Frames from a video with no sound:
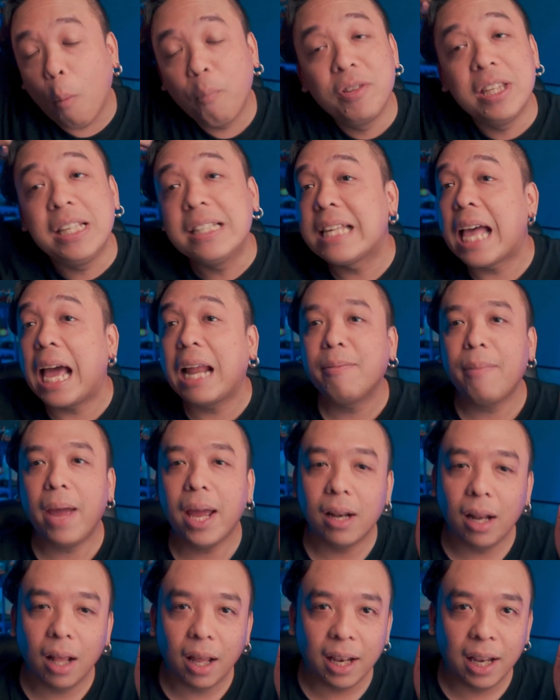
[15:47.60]
ครบซีซั่นแม่
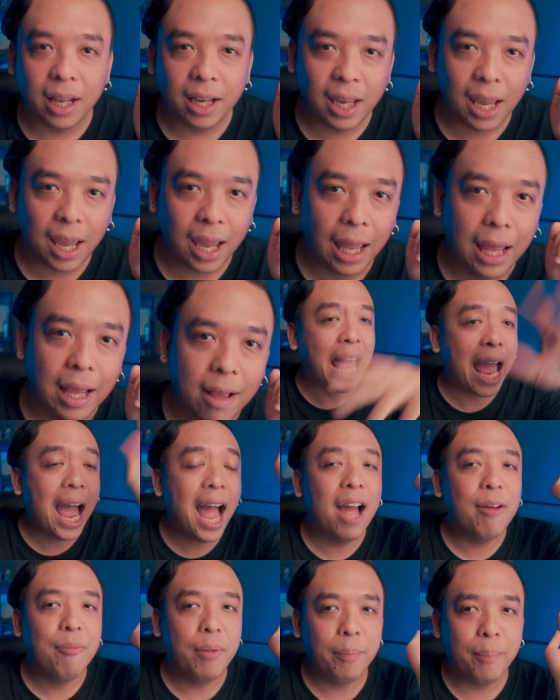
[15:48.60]
งเลยอะไรเงี้ย แต่
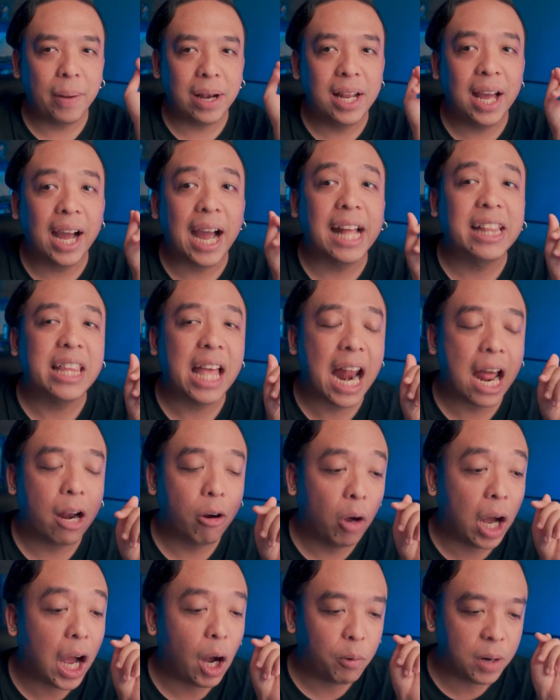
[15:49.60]
อ่ะมันเป็นเรื่องการตลาด
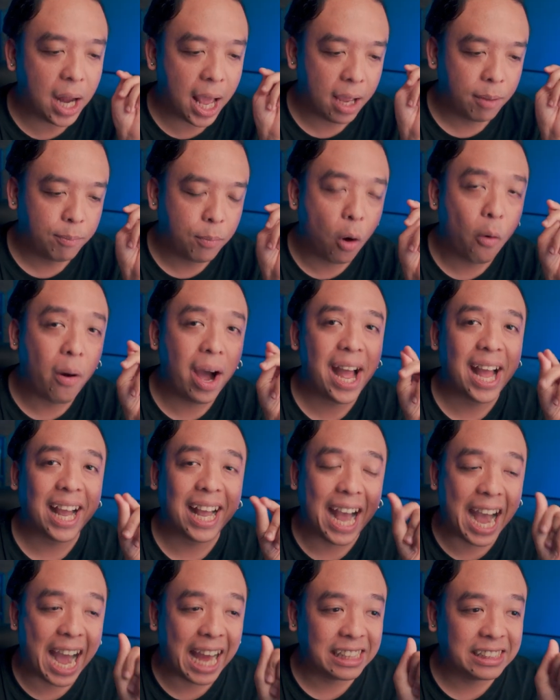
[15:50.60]
ของเขานะ เพราะว่า
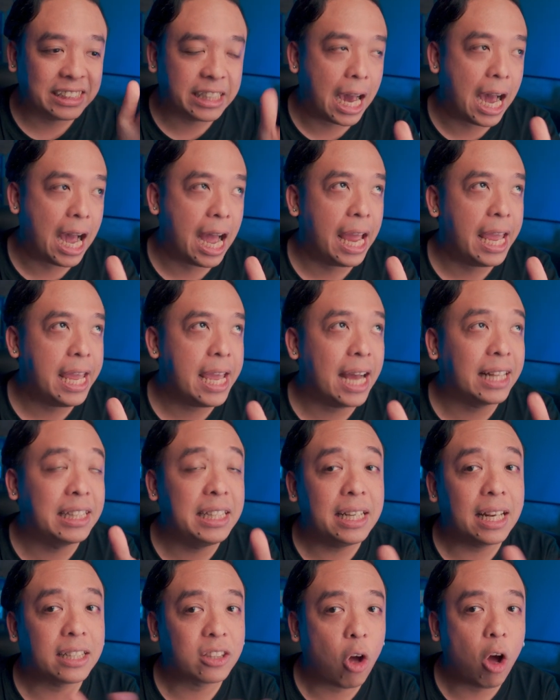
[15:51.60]
การฉายอา
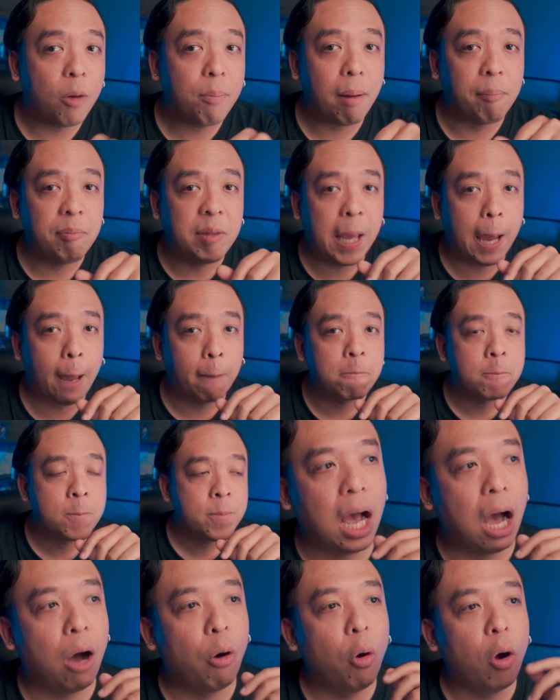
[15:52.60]
ทิตย์ละตอนแบบเนี้ย
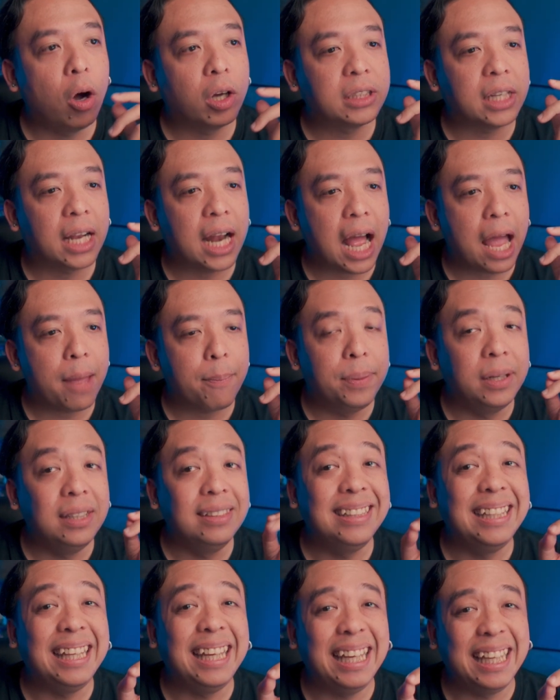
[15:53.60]
เขาก็จะได้พื้
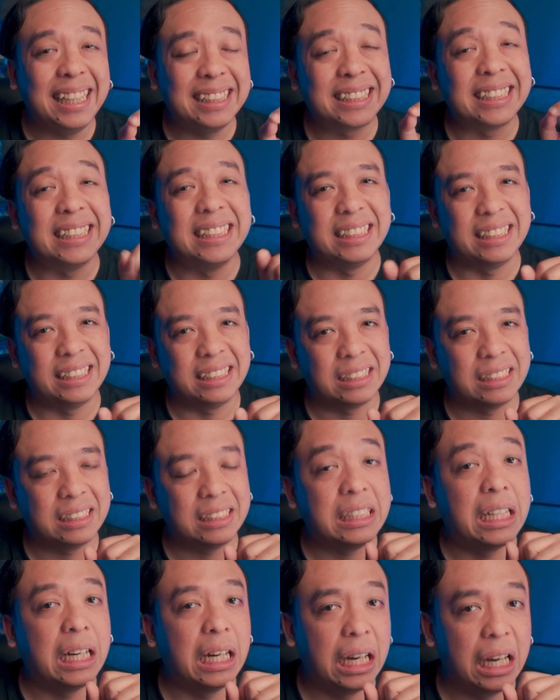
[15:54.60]
นที่สื่อ
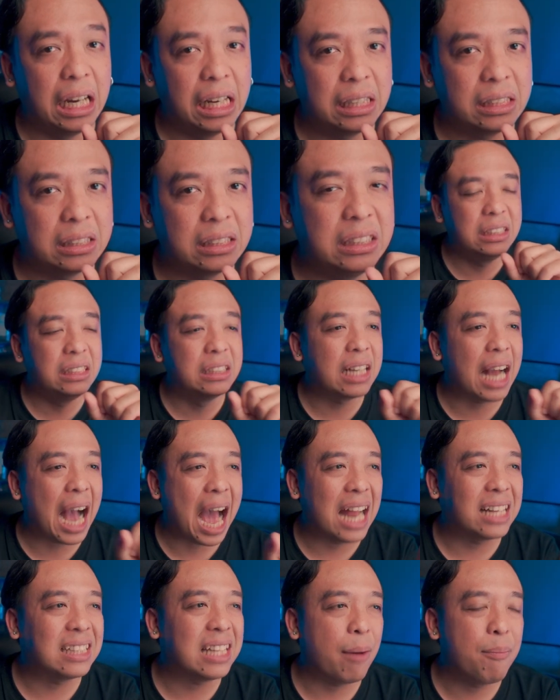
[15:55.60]
เยอะคือ
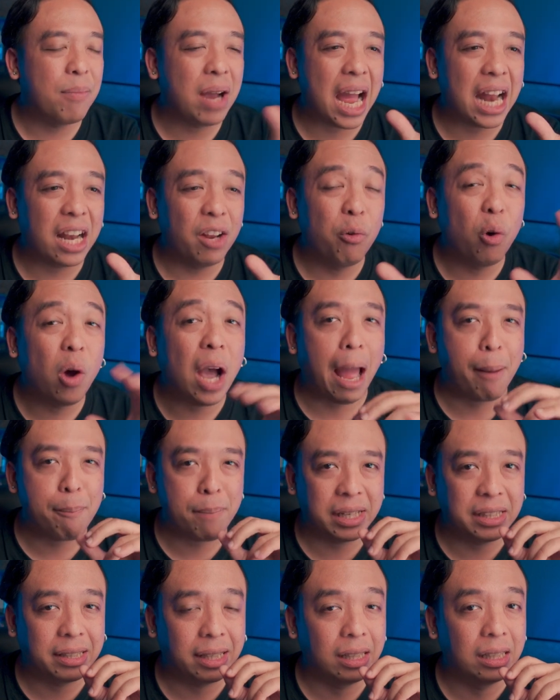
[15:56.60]
การทำงานในวงการ
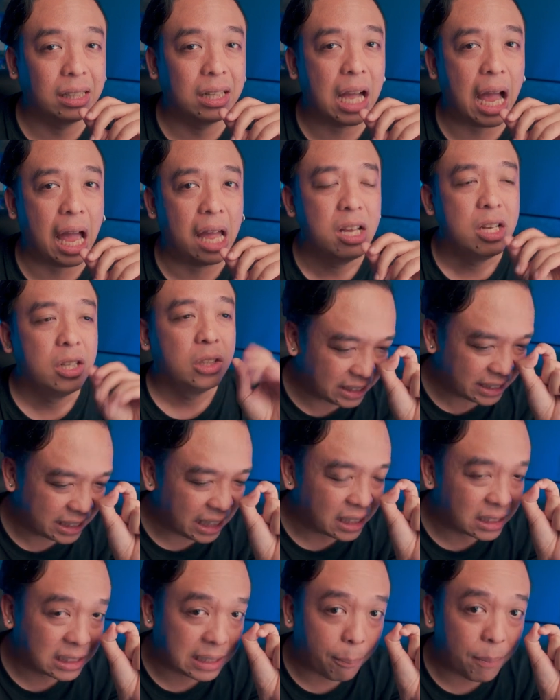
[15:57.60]
บันเทิงอะ
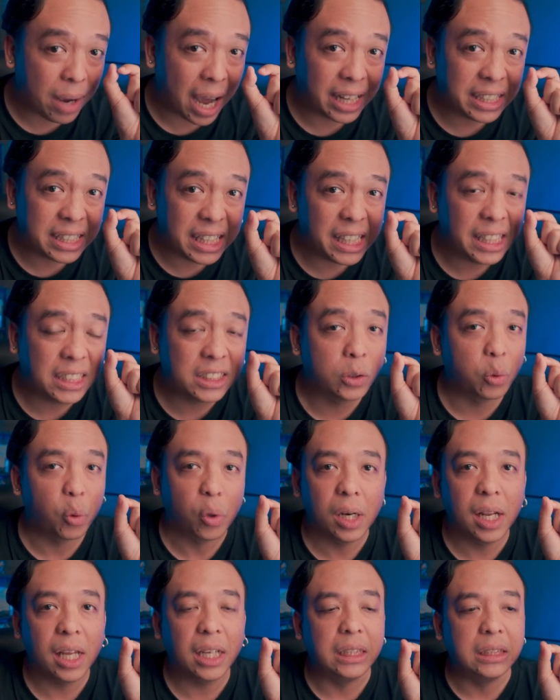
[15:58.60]
สิ่งสำคัญที่สุด
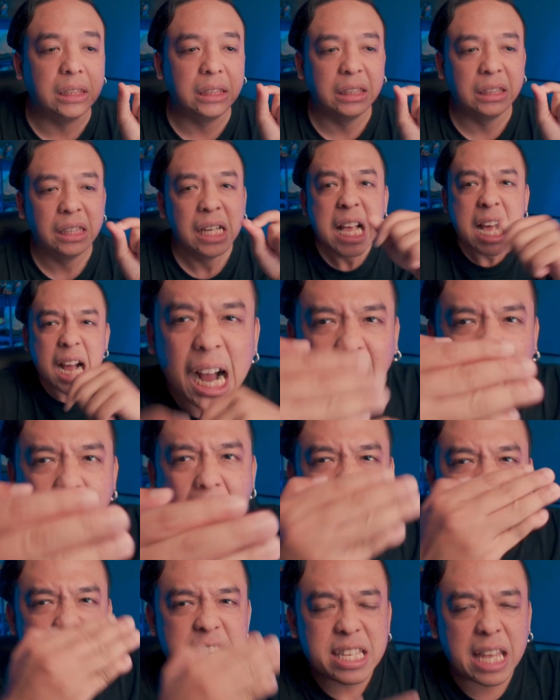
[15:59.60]
เลยคือ ใคร
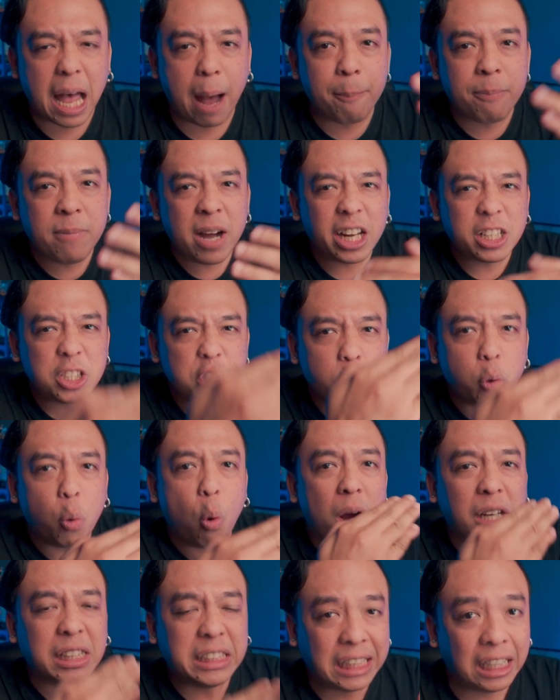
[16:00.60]
สามารถช่
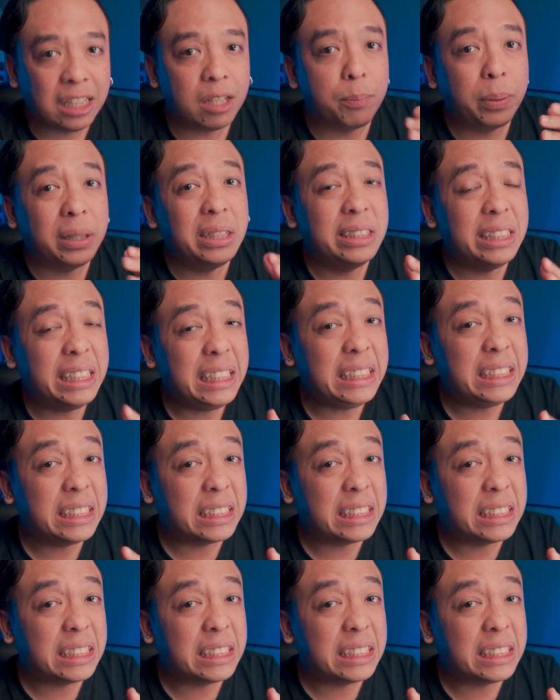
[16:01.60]
วงชิงพื้นที่